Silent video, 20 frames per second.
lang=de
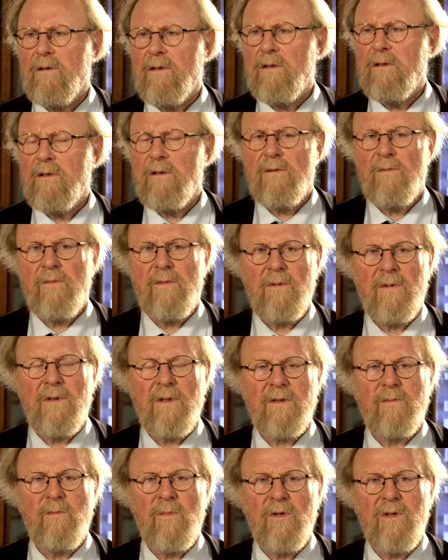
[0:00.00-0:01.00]
Äh,
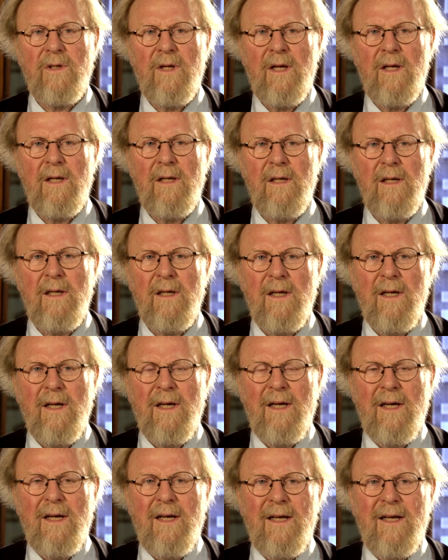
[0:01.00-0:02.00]
das Modell,
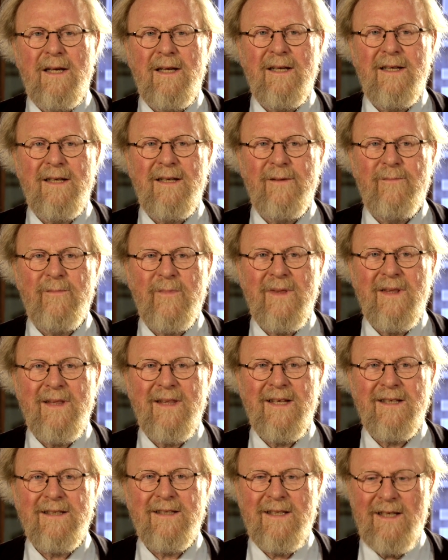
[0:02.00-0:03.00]
äh,
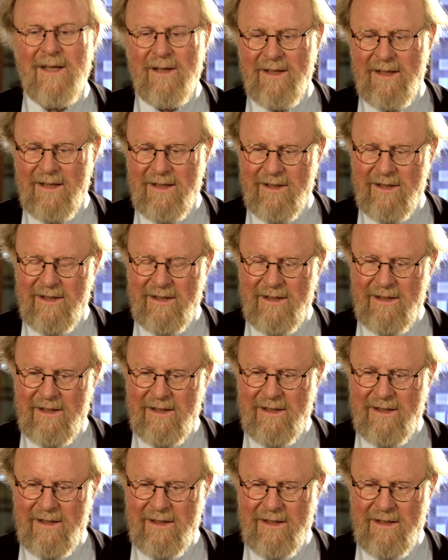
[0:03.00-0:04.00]
dass der
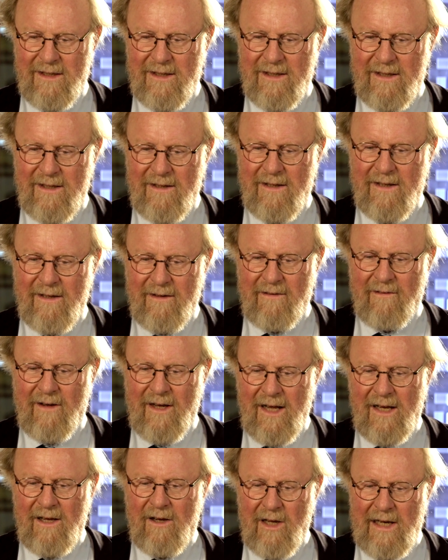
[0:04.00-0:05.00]

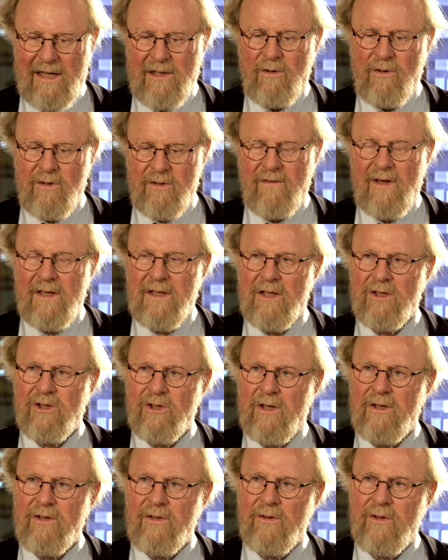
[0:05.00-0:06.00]
religiös
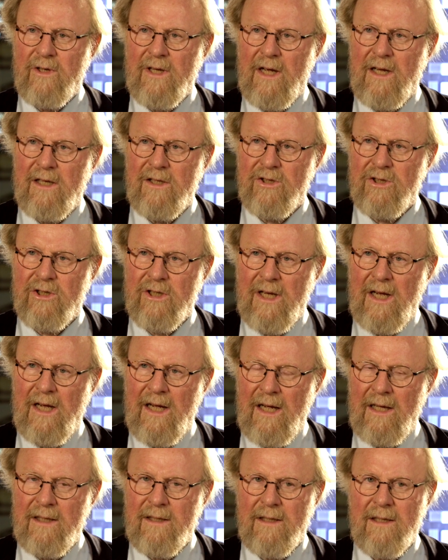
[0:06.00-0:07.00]
weltanschaulich neutrale
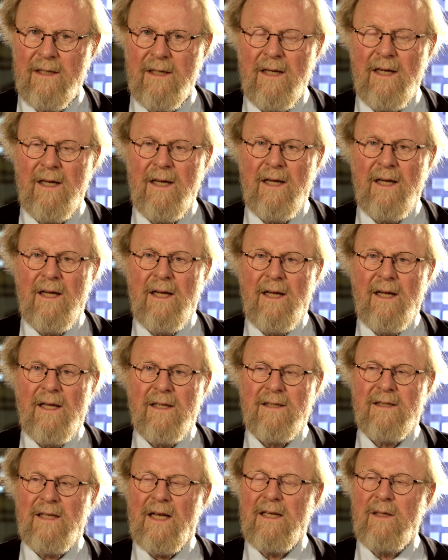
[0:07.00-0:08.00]
Staat
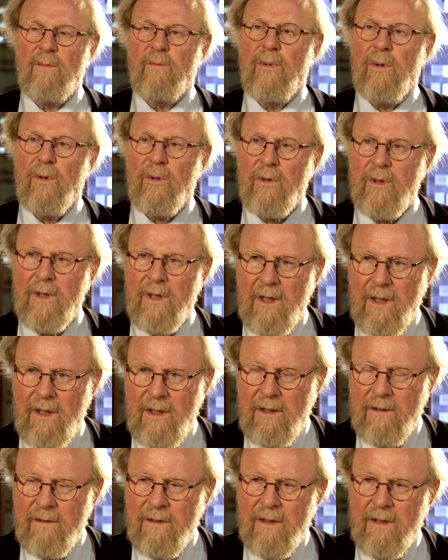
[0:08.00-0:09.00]
seine
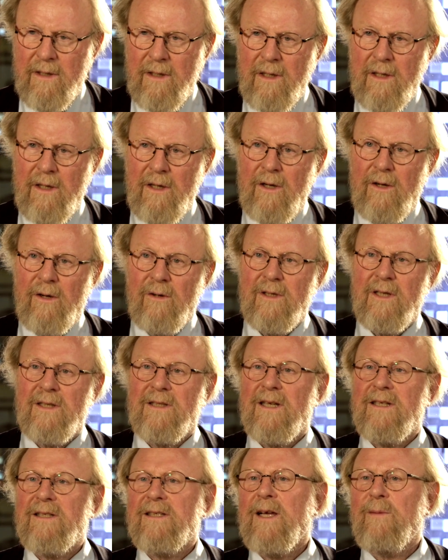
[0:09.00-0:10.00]
Bürger und
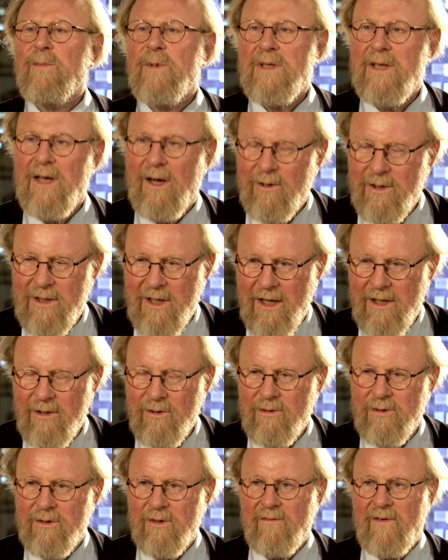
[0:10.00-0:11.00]
das heißt damit ja auch die
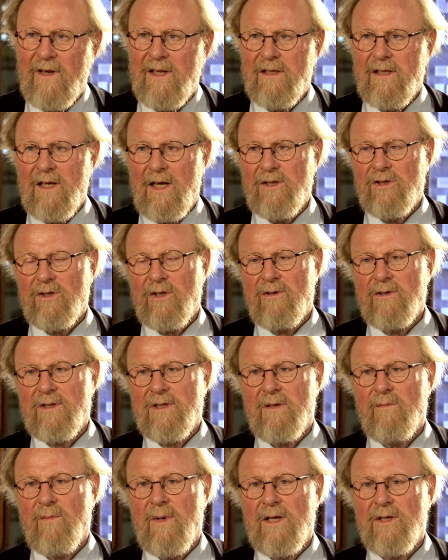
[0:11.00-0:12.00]
Religions- und
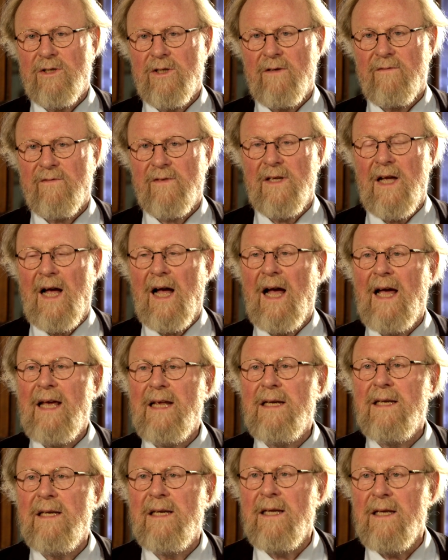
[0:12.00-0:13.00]
Weltanschauungsgemeinschaften
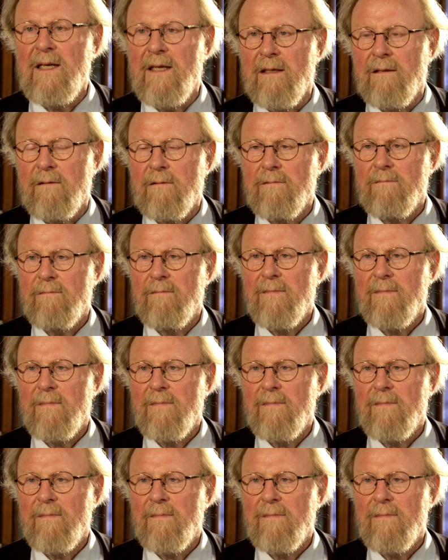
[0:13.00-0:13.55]
einlädt,